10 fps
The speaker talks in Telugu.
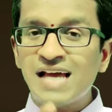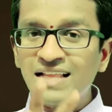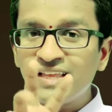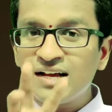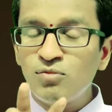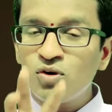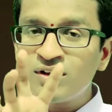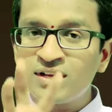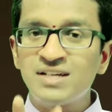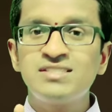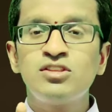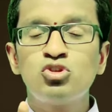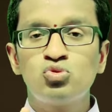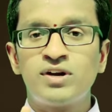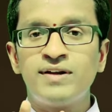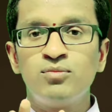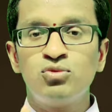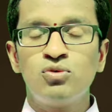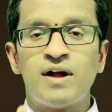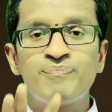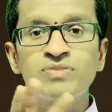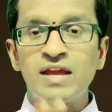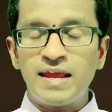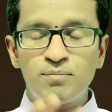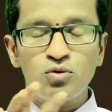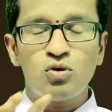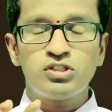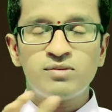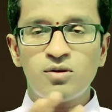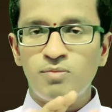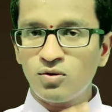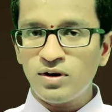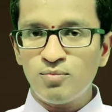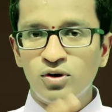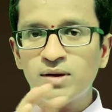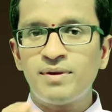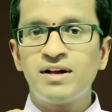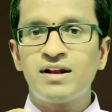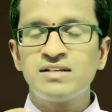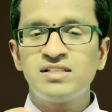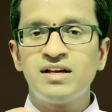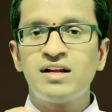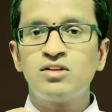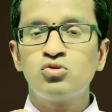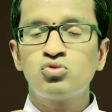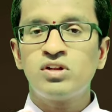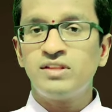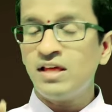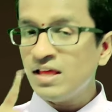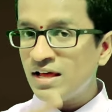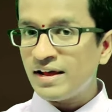జాతకంలో గ్రహస్థితి చూడండి ముందుగా ఇప్పుడు గోచరం లోపల కొన్ని ముఖ్యమైన గ్రహస్థితి కనుక చూసుకున్నట్లయితే